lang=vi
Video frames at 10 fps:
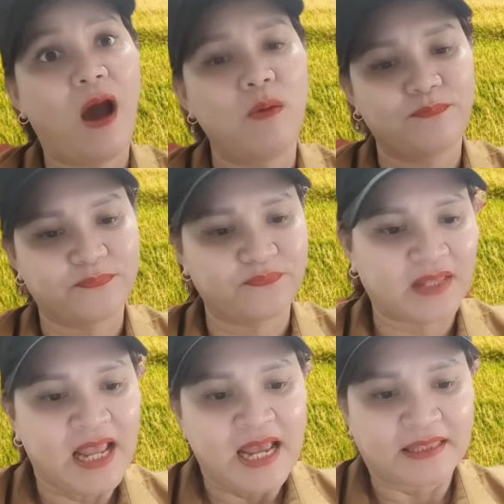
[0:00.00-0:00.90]
không ừ.
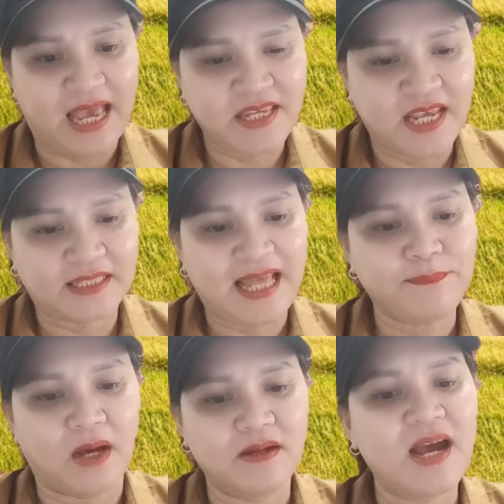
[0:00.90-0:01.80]
tại vì
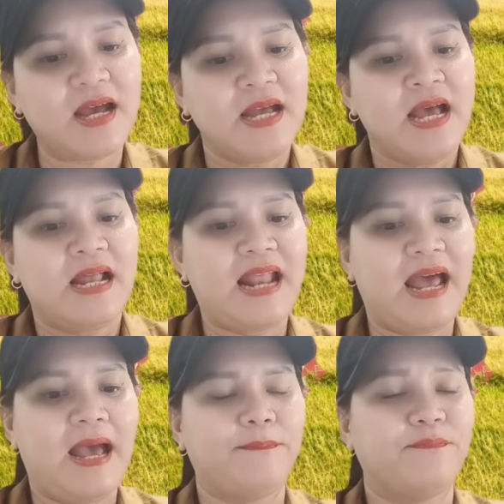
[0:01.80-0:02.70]
thám tử á
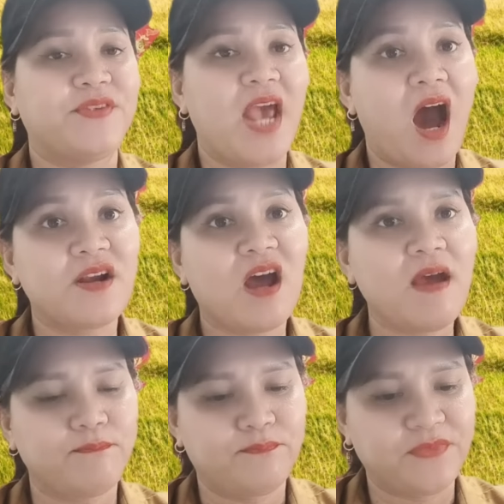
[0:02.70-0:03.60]
là vợ nó
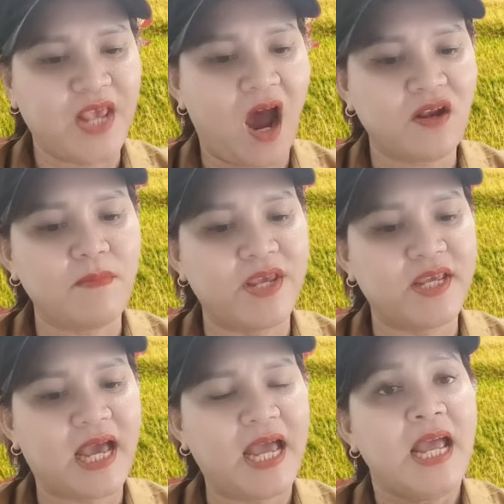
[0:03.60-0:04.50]
ừ, vợ nó bị
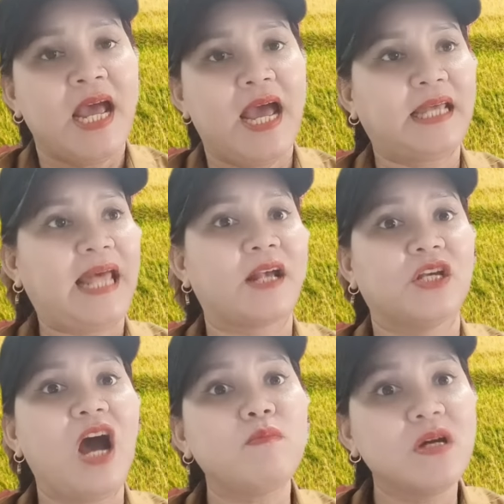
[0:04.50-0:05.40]
à, à thằng
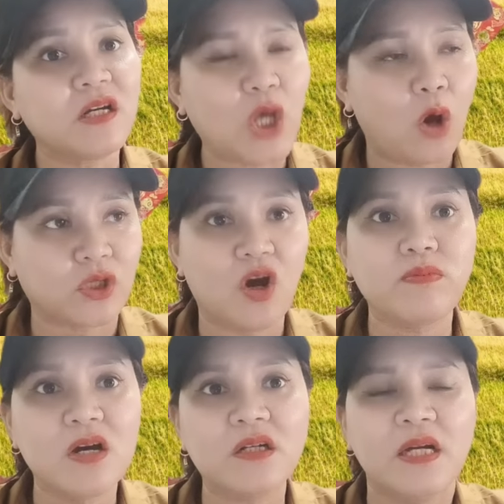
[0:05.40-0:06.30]
sửa ống nước vô sửa ống
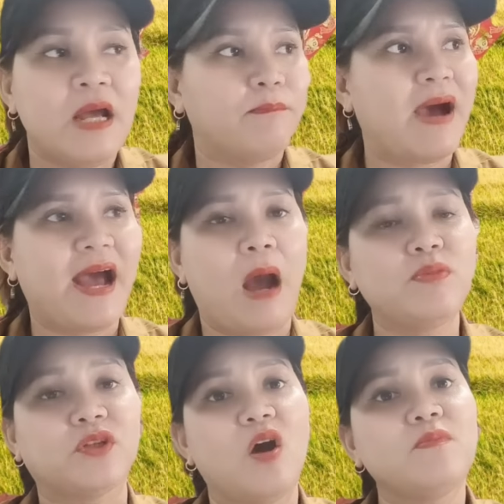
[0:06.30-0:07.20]
nước mà
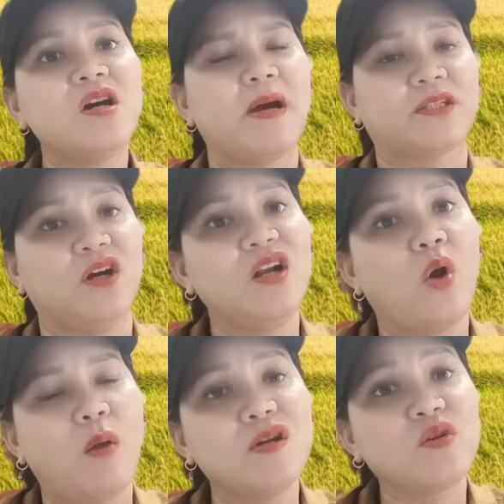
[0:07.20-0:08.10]
không sửa ống nước mà sửa luôn
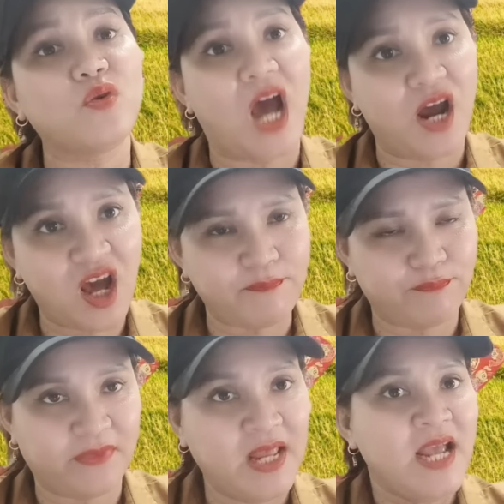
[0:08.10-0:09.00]
ống nước của vợ nó ừ.
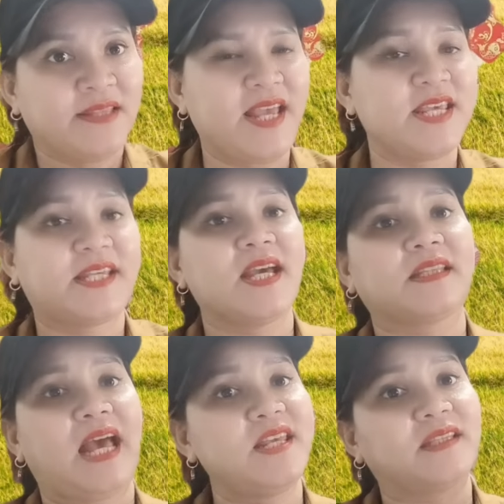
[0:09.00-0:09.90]
tại vì cái,
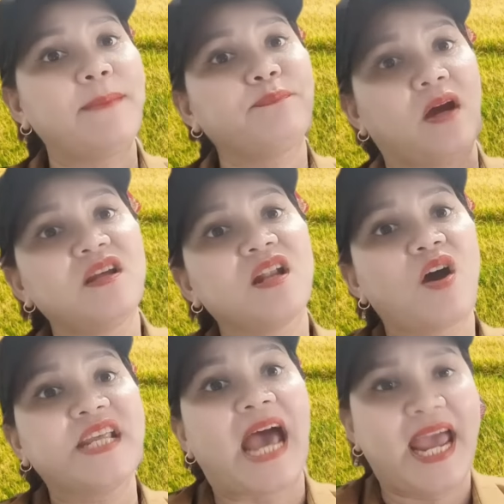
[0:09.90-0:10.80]
tại vì thám tử nó
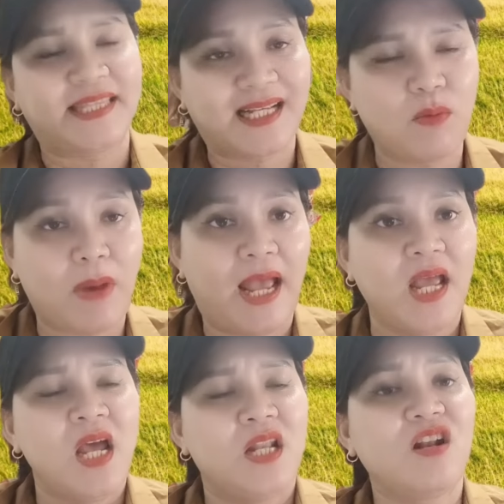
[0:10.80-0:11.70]
lo đi hại người ta không à
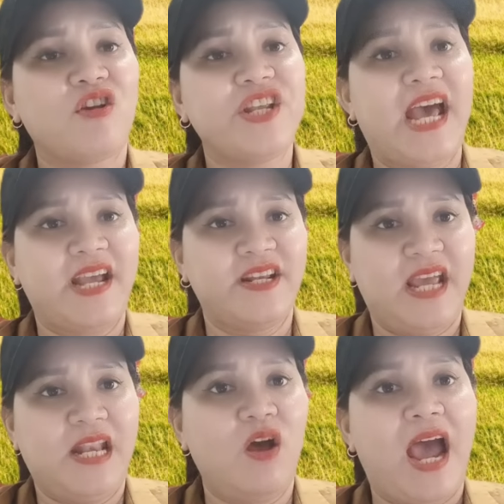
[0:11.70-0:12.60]
nó lo đi hại
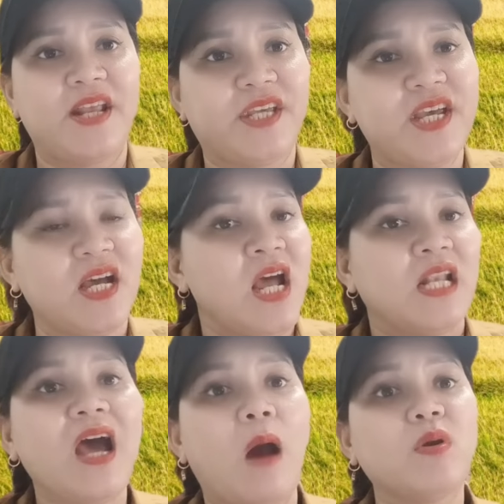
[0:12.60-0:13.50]
này lo hại người kia
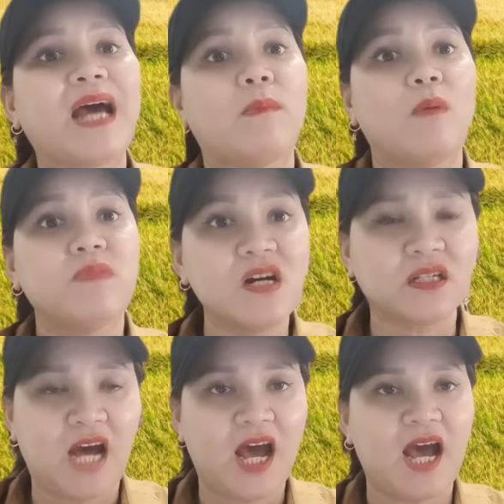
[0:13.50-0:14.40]
nó không có thông ống nước
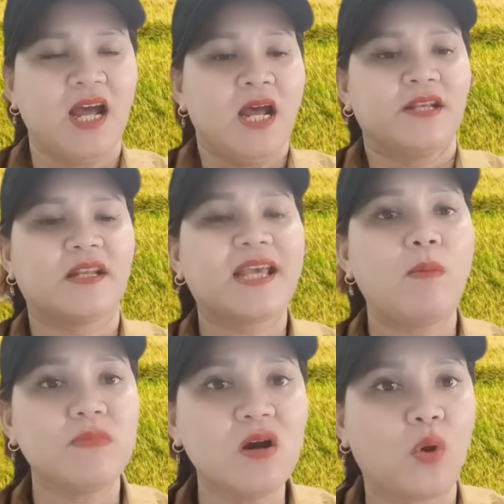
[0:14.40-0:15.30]
đó nên cái
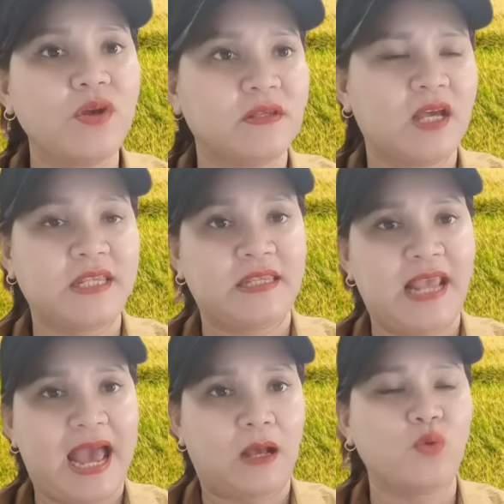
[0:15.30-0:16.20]
ống nước của
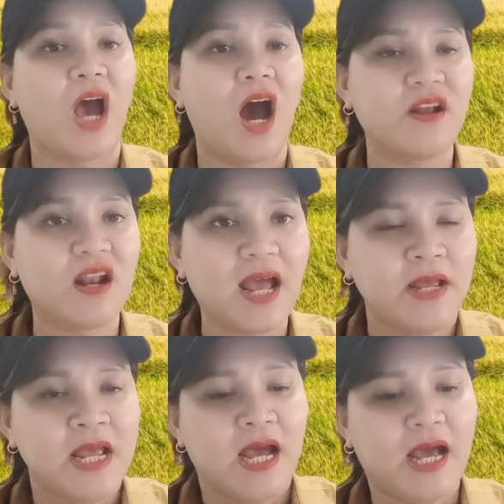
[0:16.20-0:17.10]
nhà của vợ nó đó
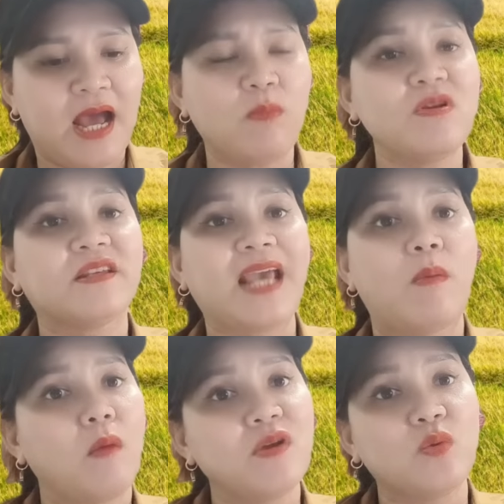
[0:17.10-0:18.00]
à, ống nước
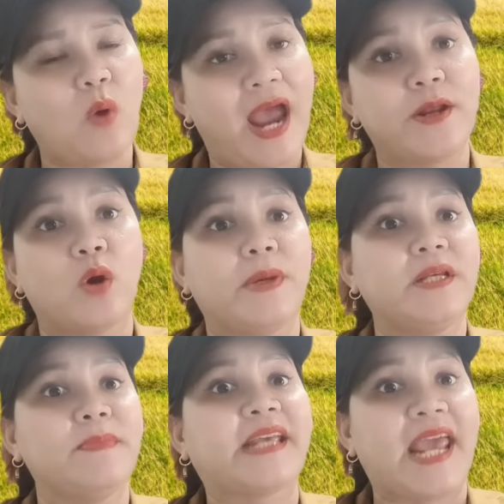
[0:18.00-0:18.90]
trong ống nước ngoài rồi
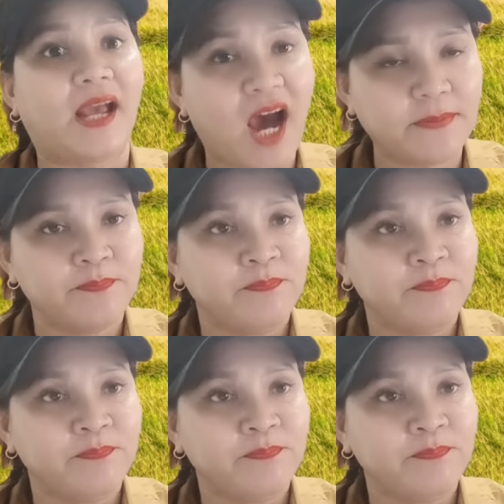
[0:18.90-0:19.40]
bị bị kẹt hết